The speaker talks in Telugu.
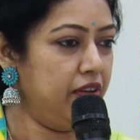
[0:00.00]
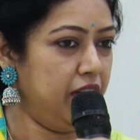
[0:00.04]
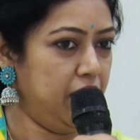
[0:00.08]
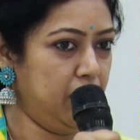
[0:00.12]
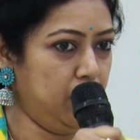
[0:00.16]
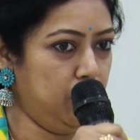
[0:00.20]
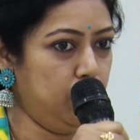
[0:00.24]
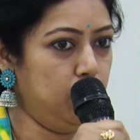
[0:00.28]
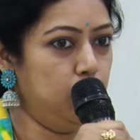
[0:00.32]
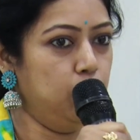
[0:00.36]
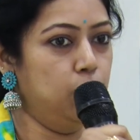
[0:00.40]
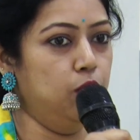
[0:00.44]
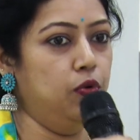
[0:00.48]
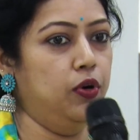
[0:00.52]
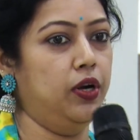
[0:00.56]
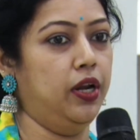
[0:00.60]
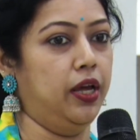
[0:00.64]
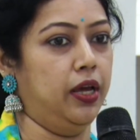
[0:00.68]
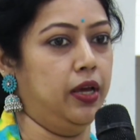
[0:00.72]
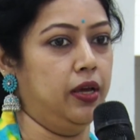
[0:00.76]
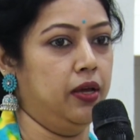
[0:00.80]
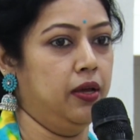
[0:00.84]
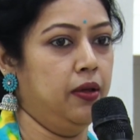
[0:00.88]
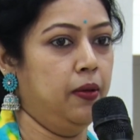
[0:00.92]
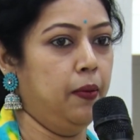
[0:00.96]
అవన్నీ
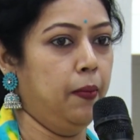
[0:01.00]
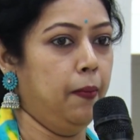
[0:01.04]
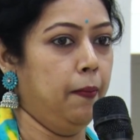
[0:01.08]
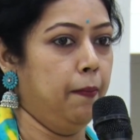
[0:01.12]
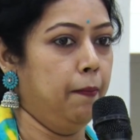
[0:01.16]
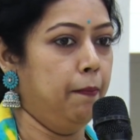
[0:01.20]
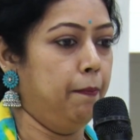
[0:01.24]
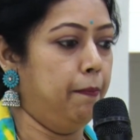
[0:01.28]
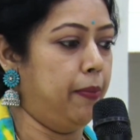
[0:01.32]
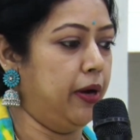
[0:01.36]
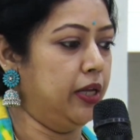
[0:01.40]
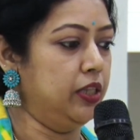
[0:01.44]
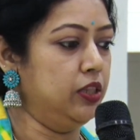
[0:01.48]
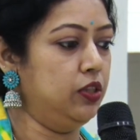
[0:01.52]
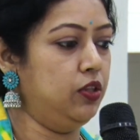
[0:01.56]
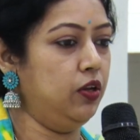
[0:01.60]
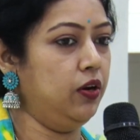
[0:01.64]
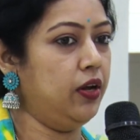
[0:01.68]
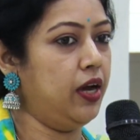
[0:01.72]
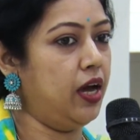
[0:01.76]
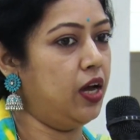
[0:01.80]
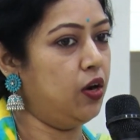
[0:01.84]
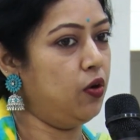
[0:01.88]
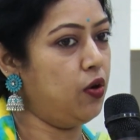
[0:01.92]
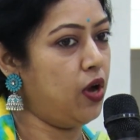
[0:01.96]
ఉండే
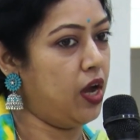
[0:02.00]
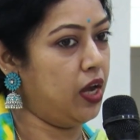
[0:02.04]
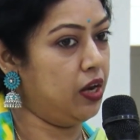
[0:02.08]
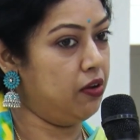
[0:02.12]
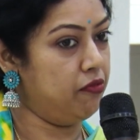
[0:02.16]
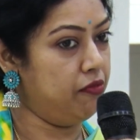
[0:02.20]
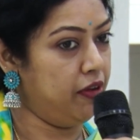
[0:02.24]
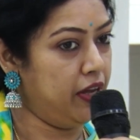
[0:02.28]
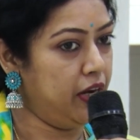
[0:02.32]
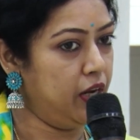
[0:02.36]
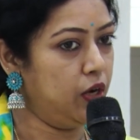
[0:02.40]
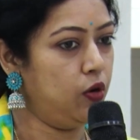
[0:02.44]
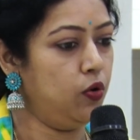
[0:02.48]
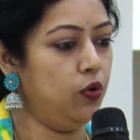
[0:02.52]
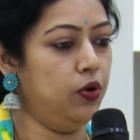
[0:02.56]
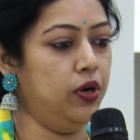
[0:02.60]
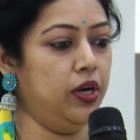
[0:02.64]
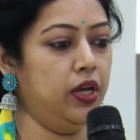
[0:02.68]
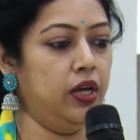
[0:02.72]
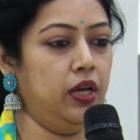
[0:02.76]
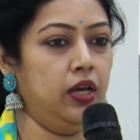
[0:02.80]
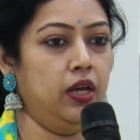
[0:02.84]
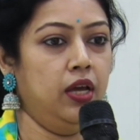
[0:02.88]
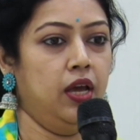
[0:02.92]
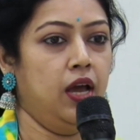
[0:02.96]
పంతులు గారు ఆయన
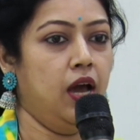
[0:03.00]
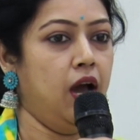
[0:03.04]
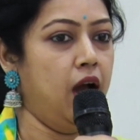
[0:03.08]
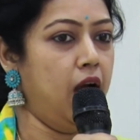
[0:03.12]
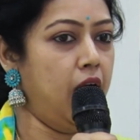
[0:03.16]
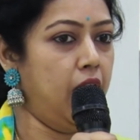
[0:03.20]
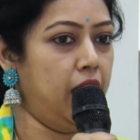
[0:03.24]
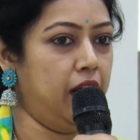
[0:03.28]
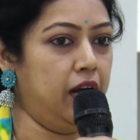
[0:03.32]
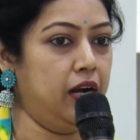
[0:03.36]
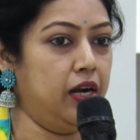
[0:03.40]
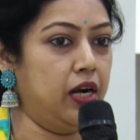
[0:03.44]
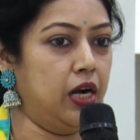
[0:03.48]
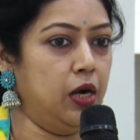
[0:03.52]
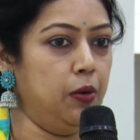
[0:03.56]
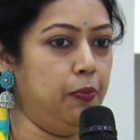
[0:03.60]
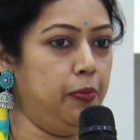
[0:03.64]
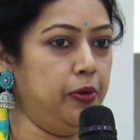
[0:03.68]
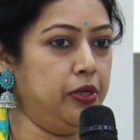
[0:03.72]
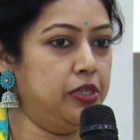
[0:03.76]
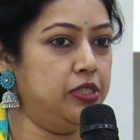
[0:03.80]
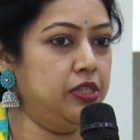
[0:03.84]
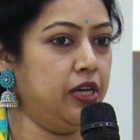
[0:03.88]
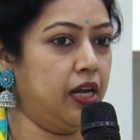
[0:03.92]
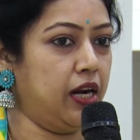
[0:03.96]
వెనకుండి ఆయన
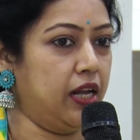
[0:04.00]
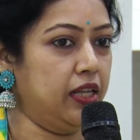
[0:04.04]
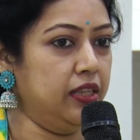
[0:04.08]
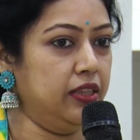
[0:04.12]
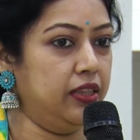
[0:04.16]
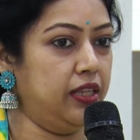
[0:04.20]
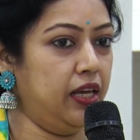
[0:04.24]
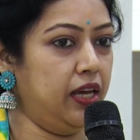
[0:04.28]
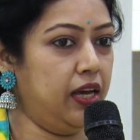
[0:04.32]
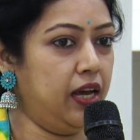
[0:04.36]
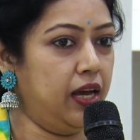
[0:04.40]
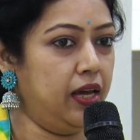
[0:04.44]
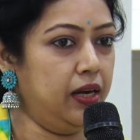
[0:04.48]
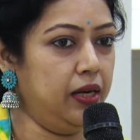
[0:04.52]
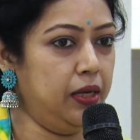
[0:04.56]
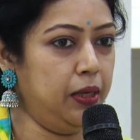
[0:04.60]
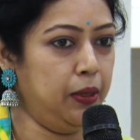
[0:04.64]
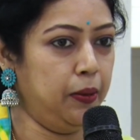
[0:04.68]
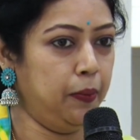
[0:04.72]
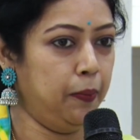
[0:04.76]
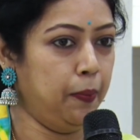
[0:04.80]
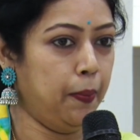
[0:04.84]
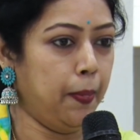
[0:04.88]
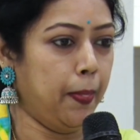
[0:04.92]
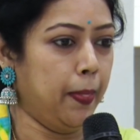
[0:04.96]
నడిపించినారు అంతేగాని
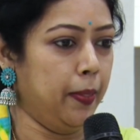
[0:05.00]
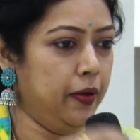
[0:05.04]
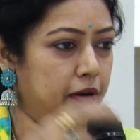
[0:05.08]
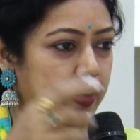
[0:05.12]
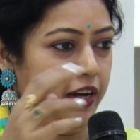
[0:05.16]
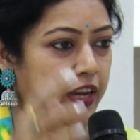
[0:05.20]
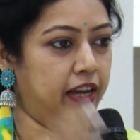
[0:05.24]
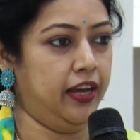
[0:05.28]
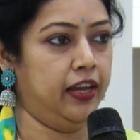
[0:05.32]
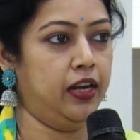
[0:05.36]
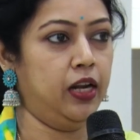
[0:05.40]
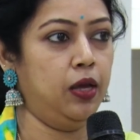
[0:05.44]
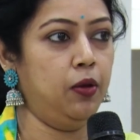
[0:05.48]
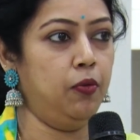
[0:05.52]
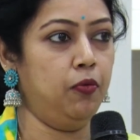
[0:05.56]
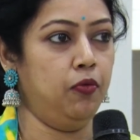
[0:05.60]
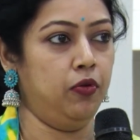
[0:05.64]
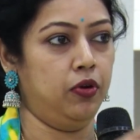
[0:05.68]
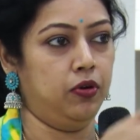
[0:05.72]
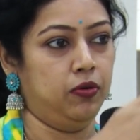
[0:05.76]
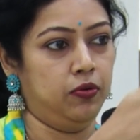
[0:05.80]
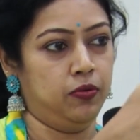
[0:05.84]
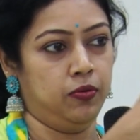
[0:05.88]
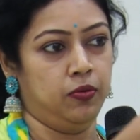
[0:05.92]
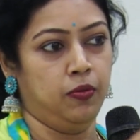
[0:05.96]
నేనే
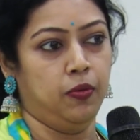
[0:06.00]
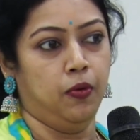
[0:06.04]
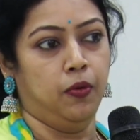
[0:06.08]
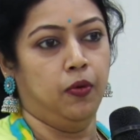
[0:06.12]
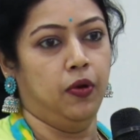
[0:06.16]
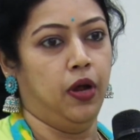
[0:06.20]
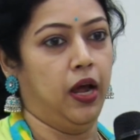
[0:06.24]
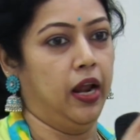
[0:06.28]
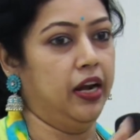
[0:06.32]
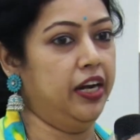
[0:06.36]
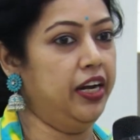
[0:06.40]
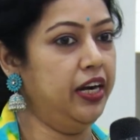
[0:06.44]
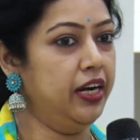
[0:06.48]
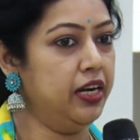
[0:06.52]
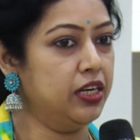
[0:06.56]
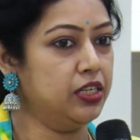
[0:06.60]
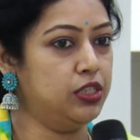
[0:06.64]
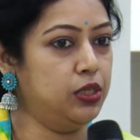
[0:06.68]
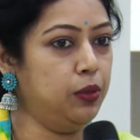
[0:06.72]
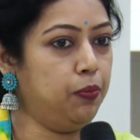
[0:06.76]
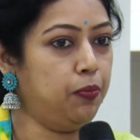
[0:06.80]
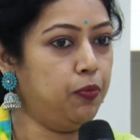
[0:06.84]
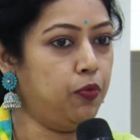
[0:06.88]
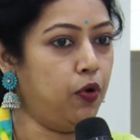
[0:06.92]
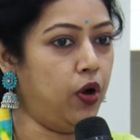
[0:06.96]
ఆ
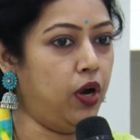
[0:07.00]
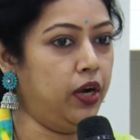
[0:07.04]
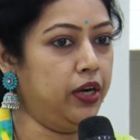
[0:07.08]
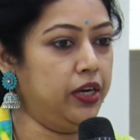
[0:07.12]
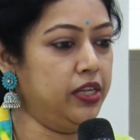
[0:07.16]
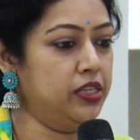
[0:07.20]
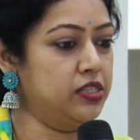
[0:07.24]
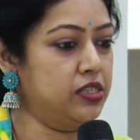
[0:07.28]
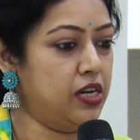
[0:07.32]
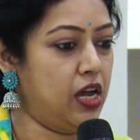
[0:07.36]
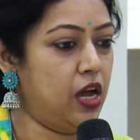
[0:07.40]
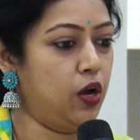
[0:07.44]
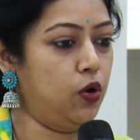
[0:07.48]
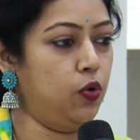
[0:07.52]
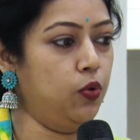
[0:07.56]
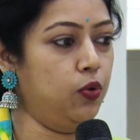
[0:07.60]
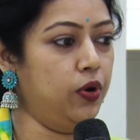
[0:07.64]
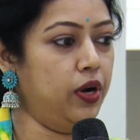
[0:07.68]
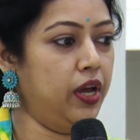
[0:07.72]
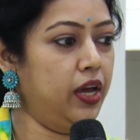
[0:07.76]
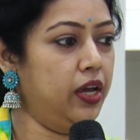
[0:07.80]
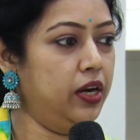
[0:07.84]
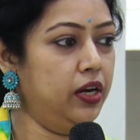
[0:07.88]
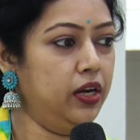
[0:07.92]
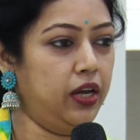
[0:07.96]
లీడర్షిప్ క్వాలిటీస్
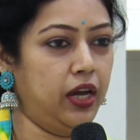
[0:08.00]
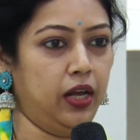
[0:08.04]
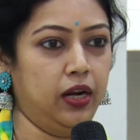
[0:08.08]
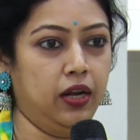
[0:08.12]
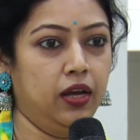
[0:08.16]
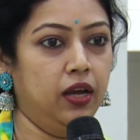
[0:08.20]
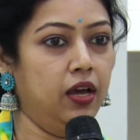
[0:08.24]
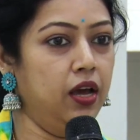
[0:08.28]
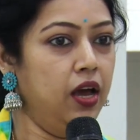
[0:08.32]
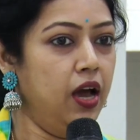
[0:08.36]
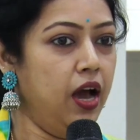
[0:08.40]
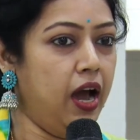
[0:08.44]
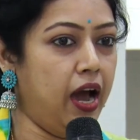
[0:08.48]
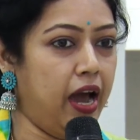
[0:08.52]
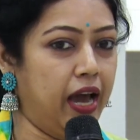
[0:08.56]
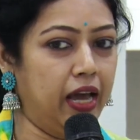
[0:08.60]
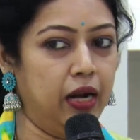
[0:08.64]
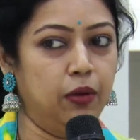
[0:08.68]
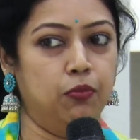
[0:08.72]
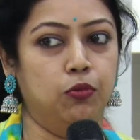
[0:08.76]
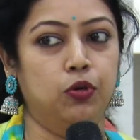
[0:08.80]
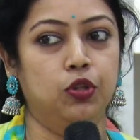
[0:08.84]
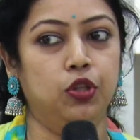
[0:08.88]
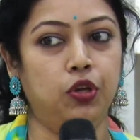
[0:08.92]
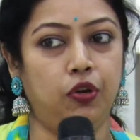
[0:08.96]
నాకున్నాయని
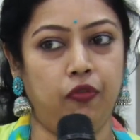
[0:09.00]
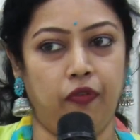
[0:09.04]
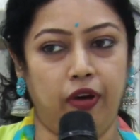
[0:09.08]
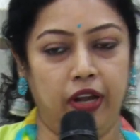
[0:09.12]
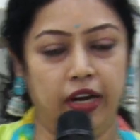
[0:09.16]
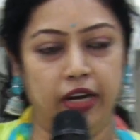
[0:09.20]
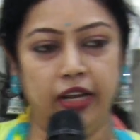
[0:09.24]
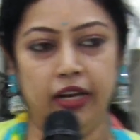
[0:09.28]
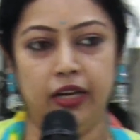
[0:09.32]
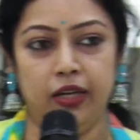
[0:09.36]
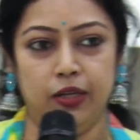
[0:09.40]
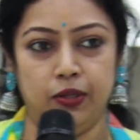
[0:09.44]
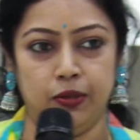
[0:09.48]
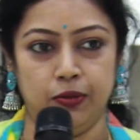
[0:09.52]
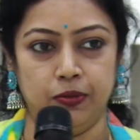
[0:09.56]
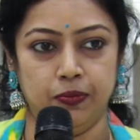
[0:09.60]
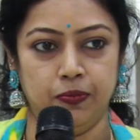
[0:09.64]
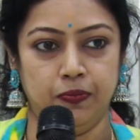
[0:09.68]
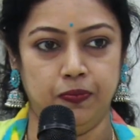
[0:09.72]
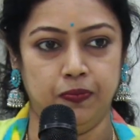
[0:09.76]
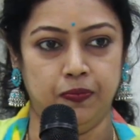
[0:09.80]
ఆయన ముందుకు వెళ్ళలేదు